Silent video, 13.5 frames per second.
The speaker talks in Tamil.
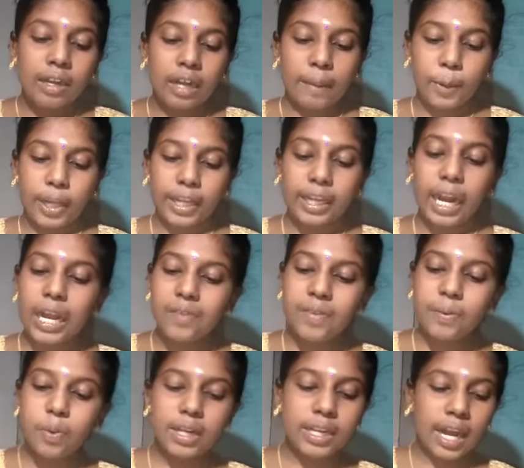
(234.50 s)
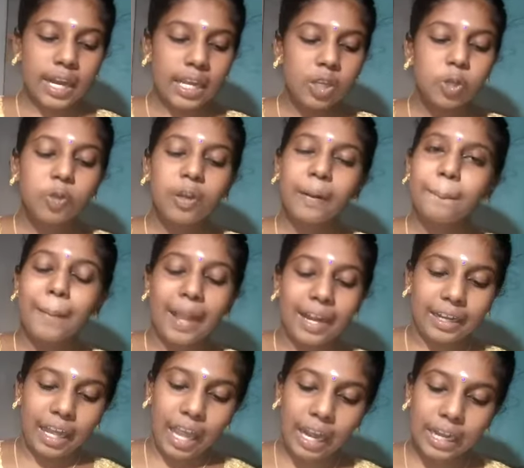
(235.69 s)
நம்முடைய கல்வி முறையான குறிப்பாக
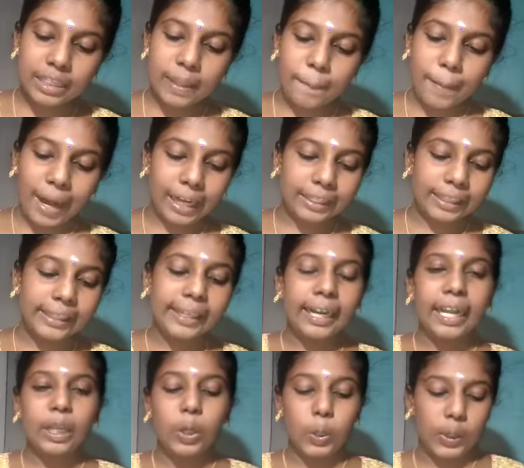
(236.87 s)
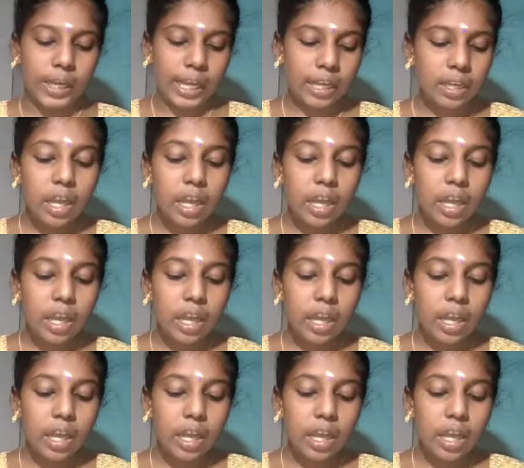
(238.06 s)
நாலந்து பாடத்திட்டங்களை கொண்ட